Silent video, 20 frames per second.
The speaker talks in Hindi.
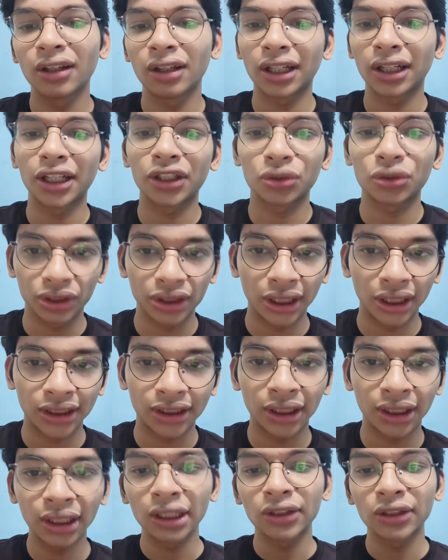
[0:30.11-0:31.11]
अगर छूट
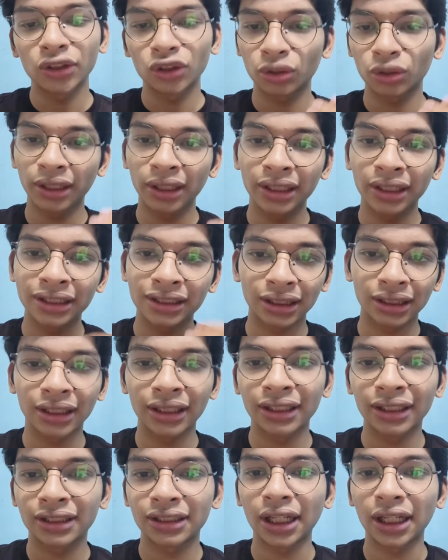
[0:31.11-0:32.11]
जाता है तो तुम्हें
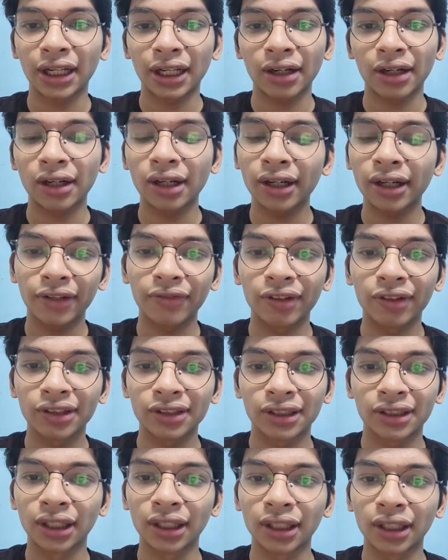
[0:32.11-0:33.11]
रिस्टार्ट करना है डे वन
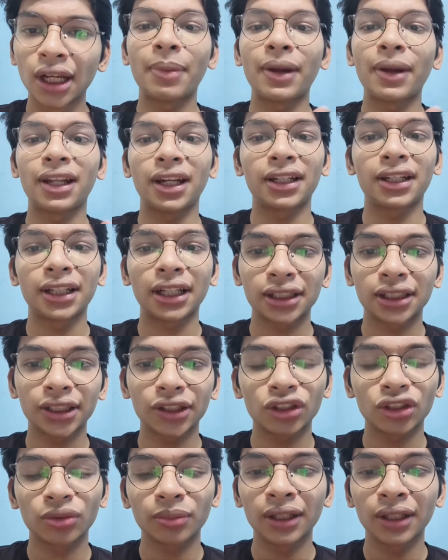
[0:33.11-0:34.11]
से पहला टास्क है
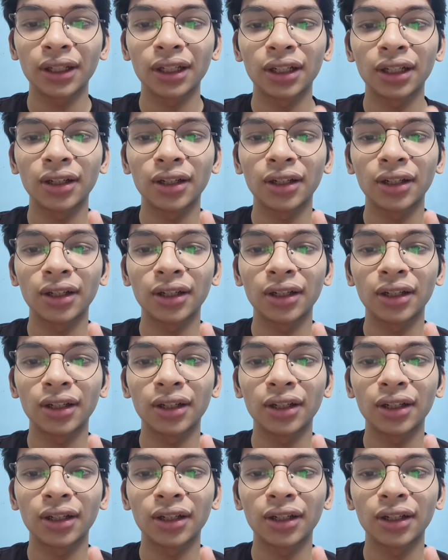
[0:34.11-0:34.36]
कि तुम्हें